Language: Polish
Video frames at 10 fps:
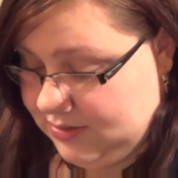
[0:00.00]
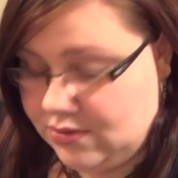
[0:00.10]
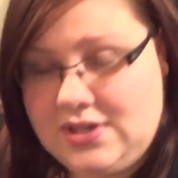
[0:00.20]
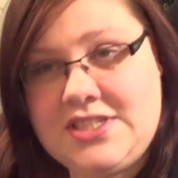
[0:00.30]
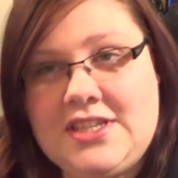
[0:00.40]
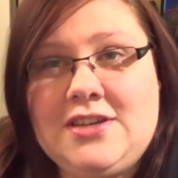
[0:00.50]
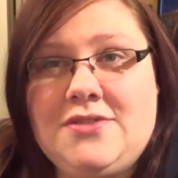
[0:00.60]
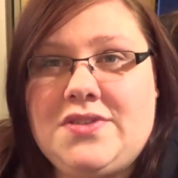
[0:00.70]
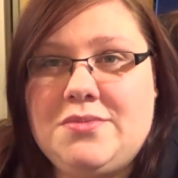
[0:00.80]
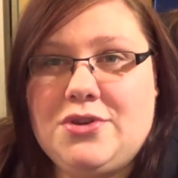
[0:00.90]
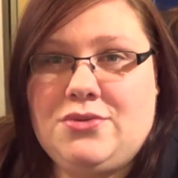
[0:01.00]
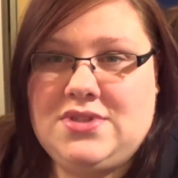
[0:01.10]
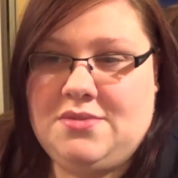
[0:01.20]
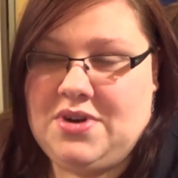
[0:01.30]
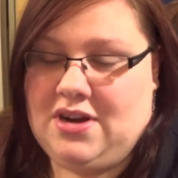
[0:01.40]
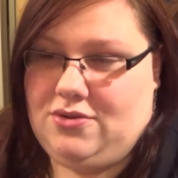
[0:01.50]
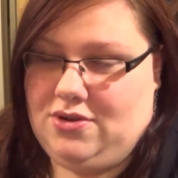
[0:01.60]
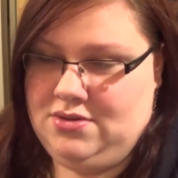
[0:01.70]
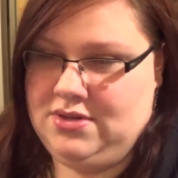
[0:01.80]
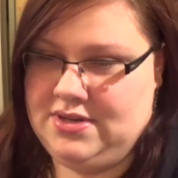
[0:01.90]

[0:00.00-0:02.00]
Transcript: Trochę się tego w tym roku zebrało.